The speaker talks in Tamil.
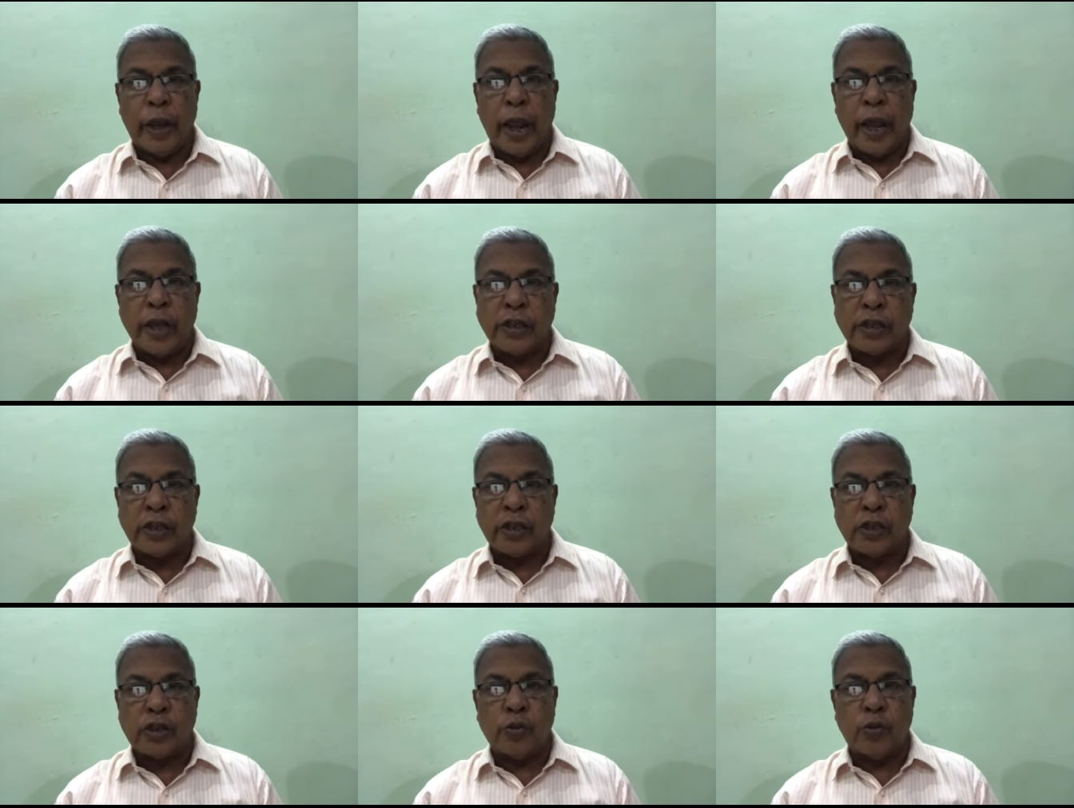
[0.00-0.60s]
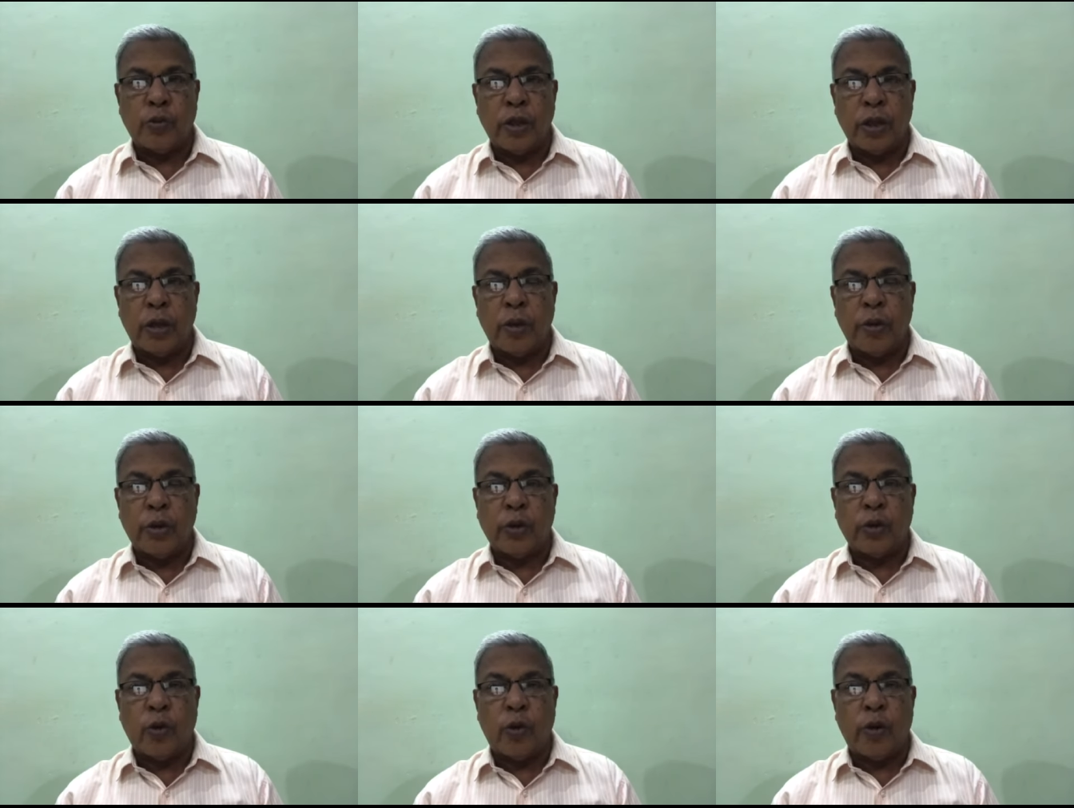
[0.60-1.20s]
ஏசுக்கு சுமன்
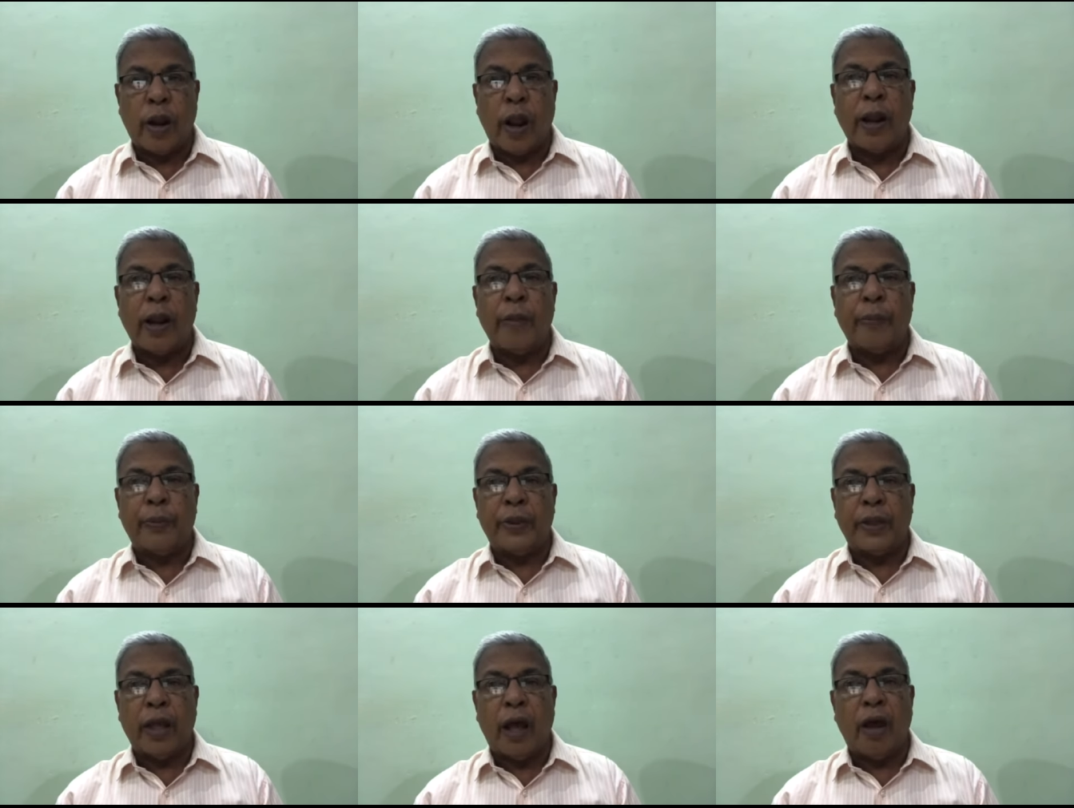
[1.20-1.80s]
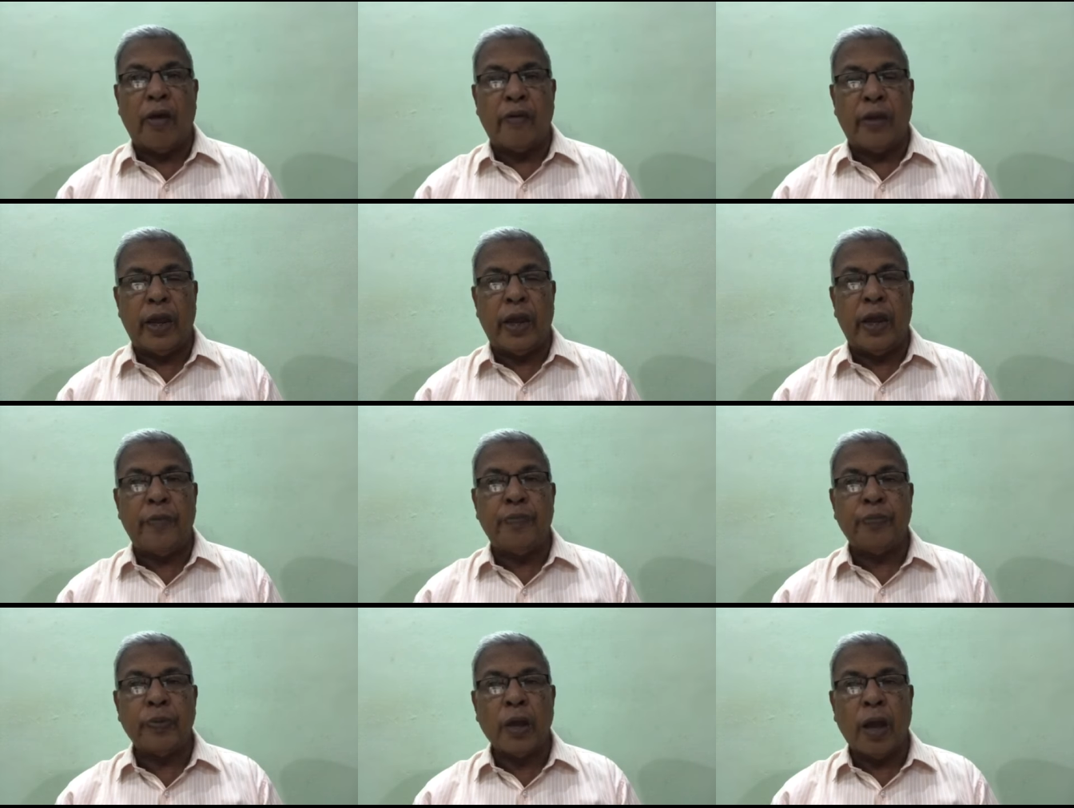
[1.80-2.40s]
ஜெயிக்கிறோம் நல்ல பிதாவே
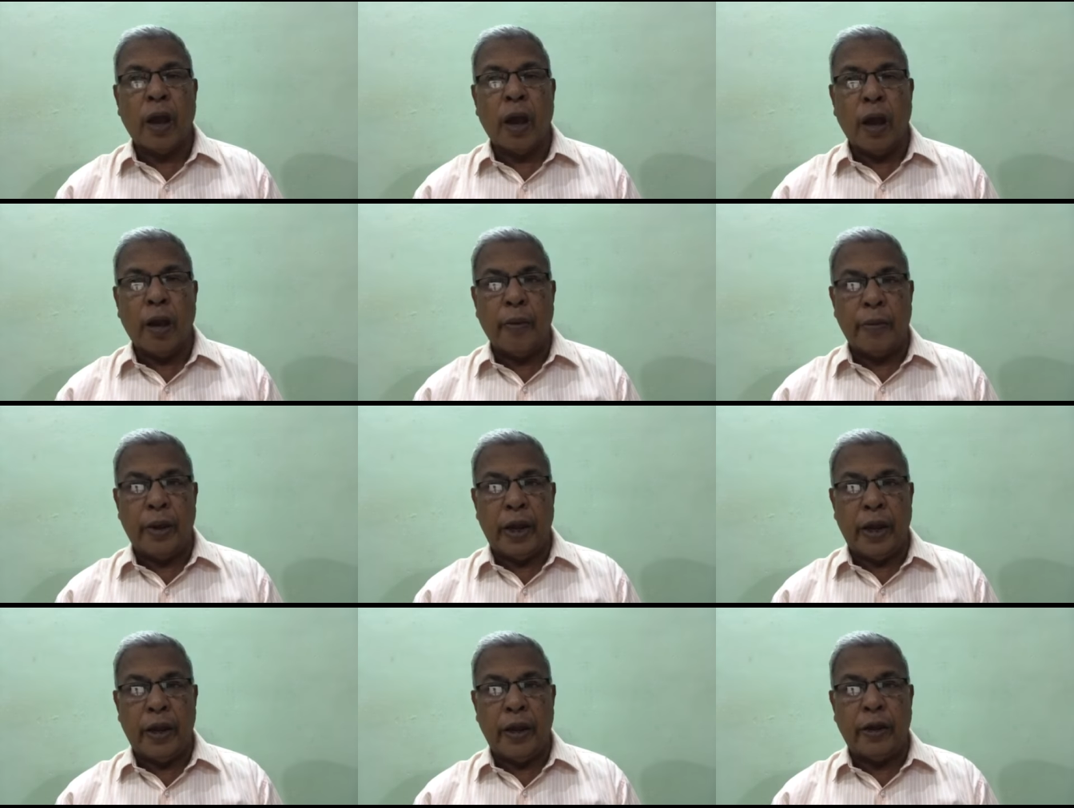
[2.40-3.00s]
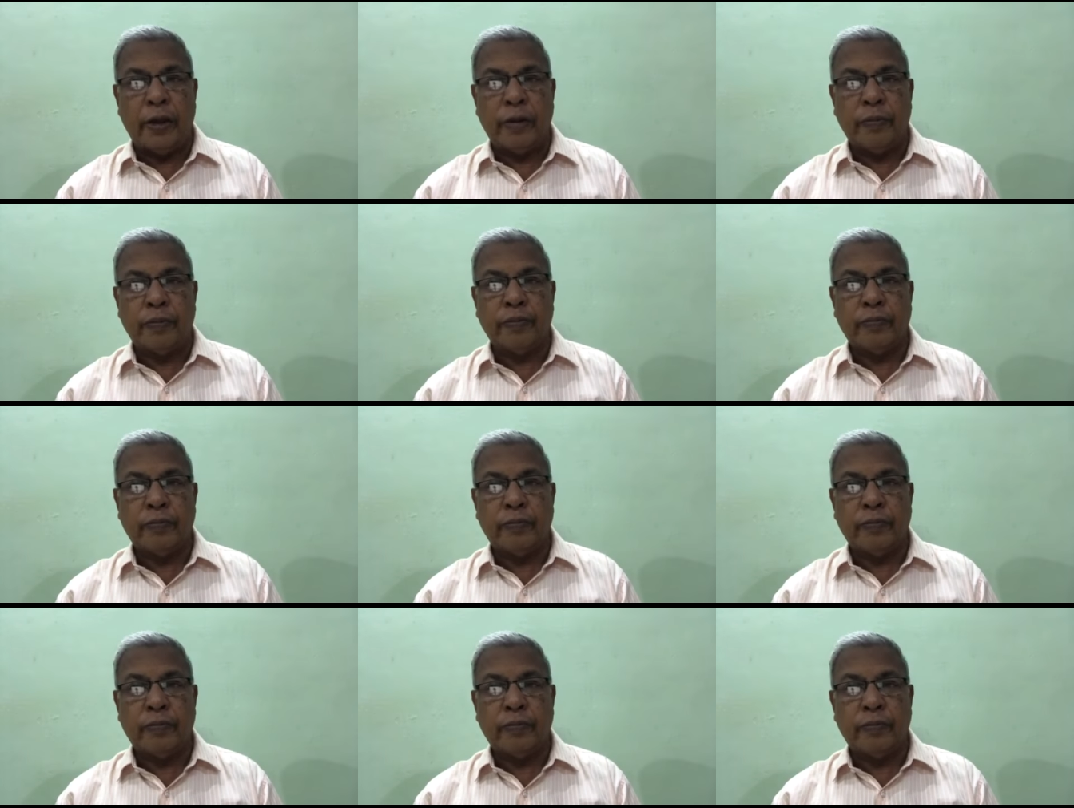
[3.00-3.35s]
ஆமீன்